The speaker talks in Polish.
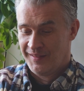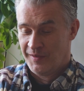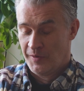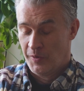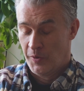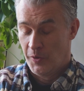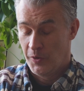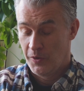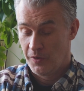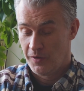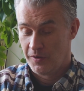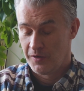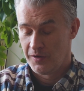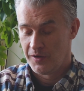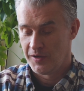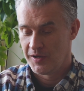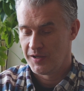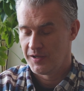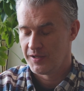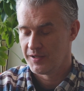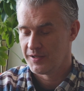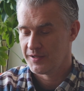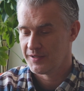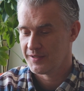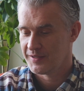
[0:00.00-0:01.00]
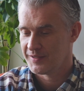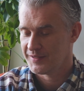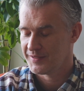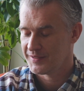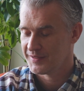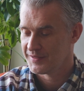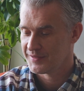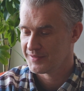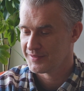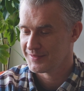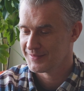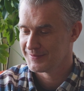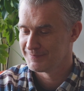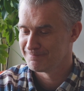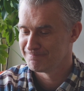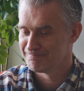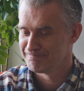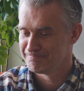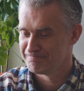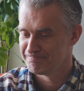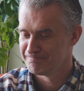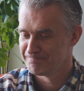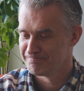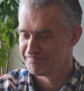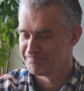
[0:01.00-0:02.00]

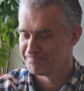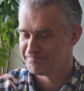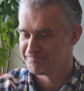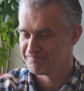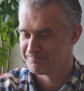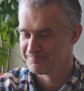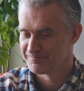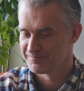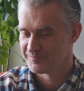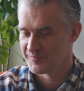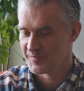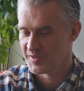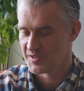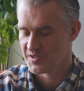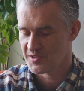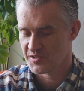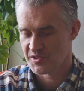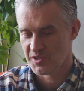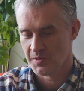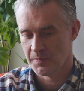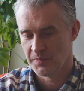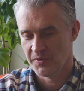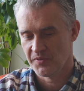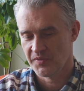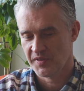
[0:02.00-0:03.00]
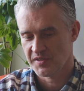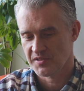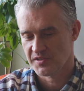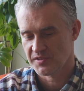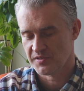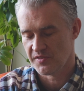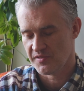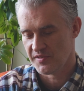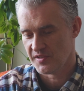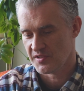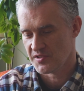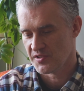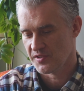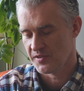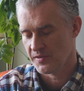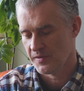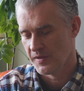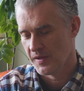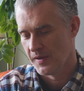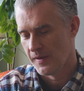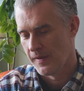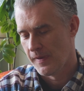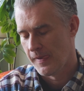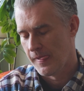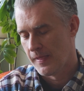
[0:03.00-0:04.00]
Hmm. Ciężko powiedzieć. To znaczy,
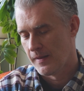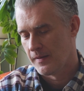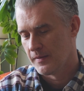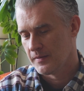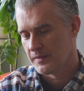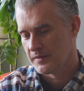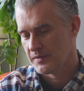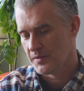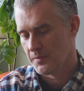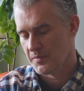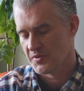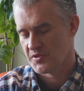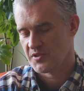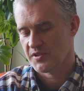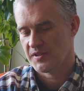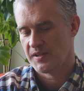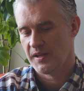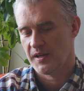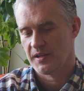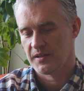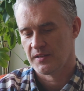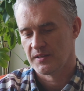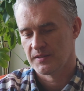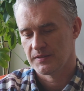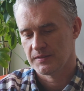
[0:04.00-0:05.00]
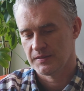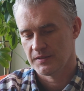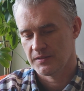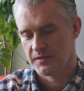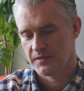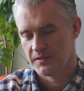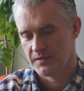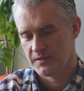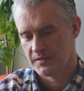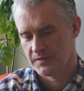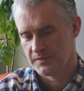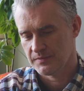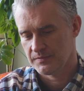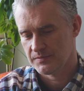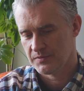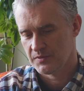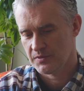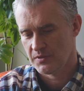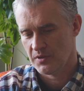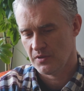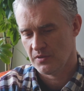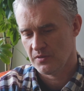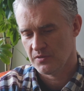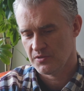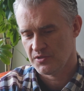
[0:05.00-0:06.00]
to może tak, e,
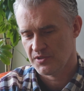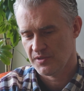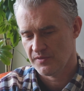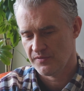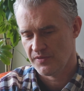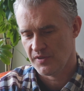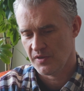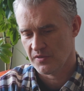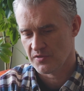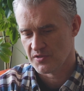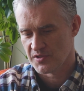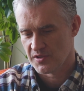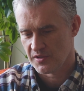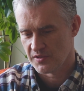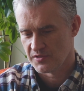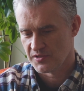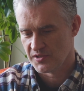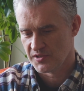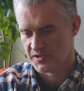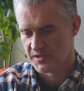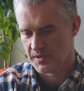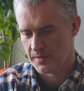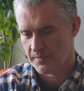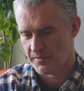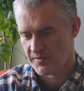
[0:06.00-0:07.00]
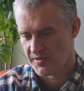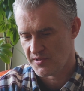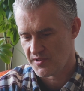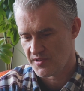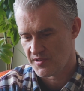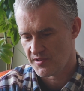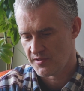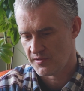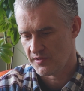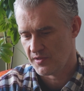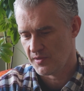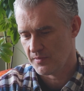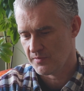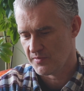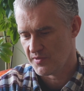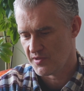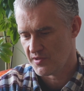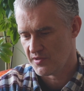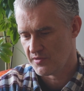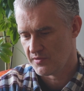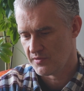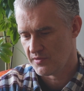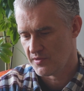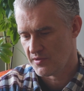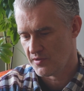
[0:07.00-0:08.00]
to się wiąże gdzieś tam z tym,
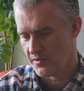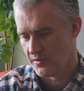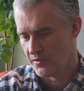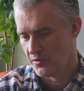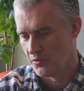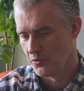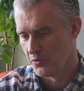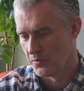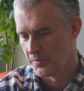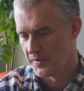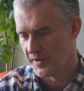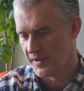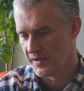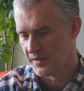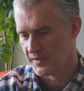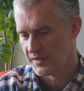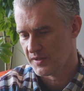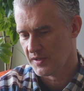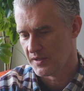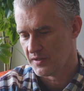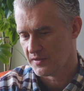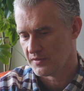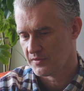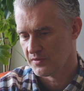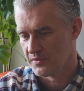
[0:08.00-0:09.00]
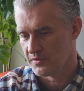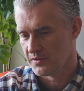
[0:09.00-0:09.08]
co lubię, tak?